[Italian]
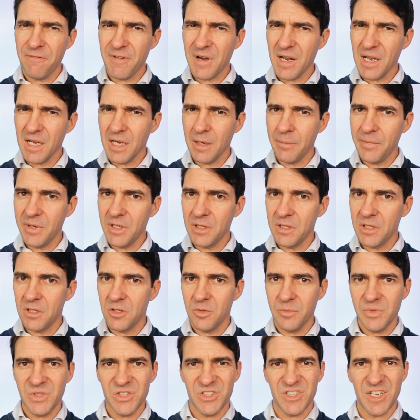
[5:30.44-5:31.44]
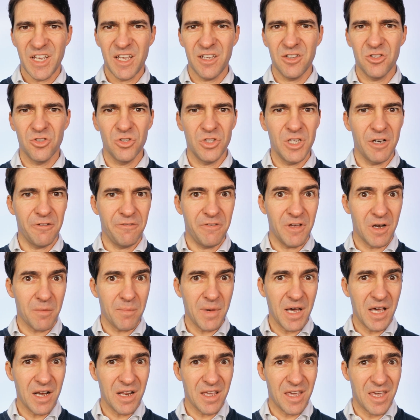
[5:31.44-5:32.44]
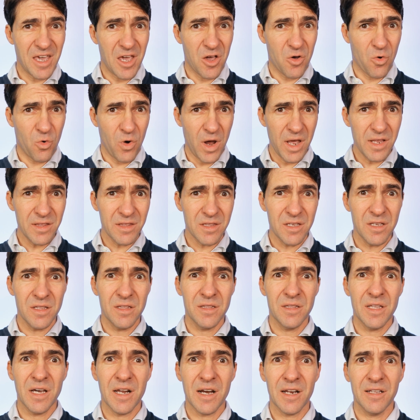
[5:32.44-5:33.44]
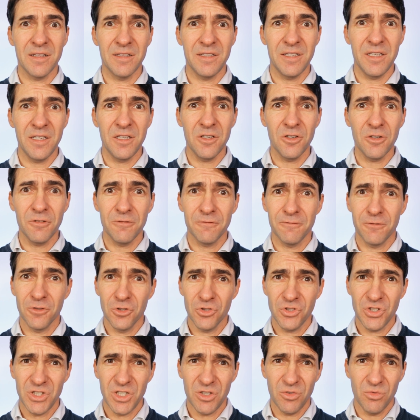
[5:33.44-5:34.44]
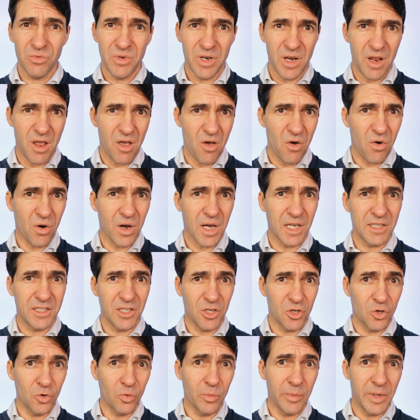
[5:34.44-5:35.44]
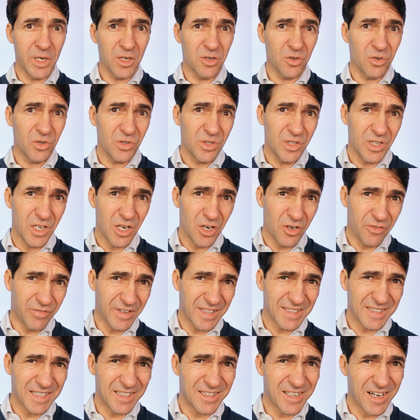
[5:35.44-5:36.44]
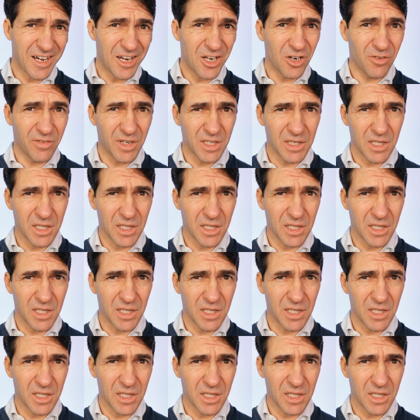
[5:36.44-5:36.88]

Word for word: francamente non mi sento di affermare che Quentin Tarantino fosse un neocatecumeno nel 93-94.